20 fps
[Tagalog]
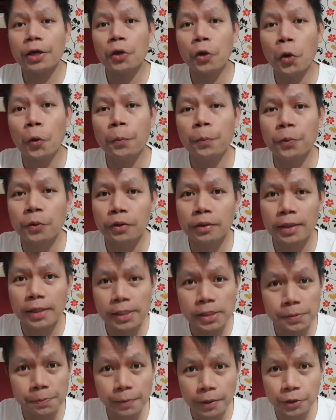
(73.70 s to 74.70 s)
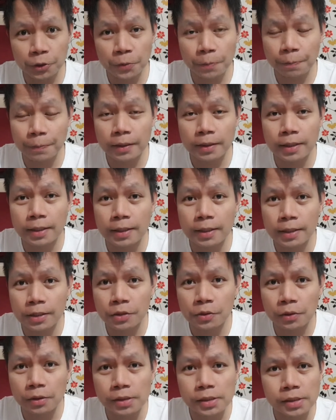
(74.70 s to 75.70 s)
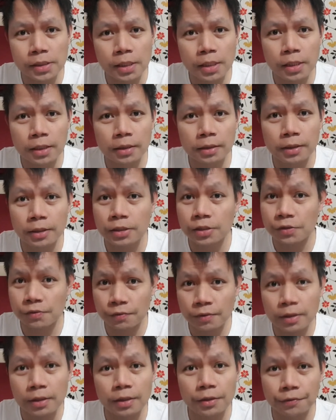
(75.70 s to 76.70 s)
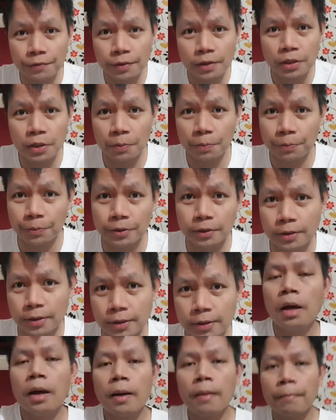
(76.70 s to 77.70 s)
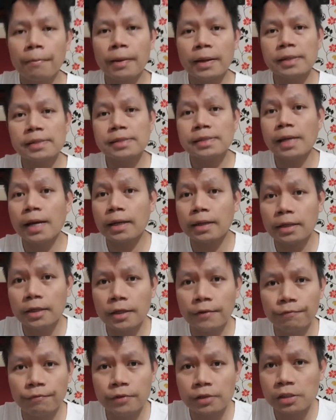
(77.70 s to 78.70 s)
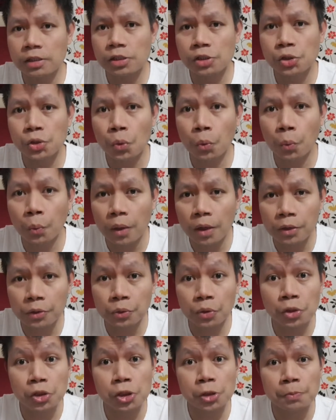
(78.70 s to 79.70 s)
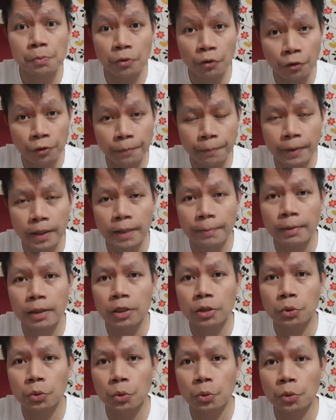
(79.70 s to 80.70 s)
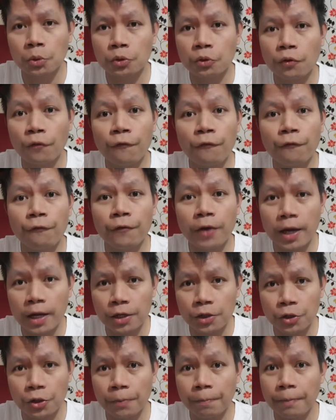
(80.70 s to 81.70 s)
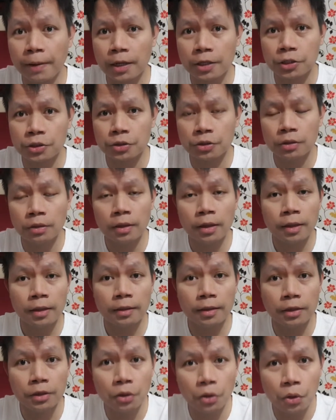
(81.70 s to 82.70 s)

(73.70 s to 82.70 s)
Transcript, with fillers: hope yung last part yung pinili nyo kasi that's really, really important. Para sa akin, if this is you want to explore para makatulong to find your passion, then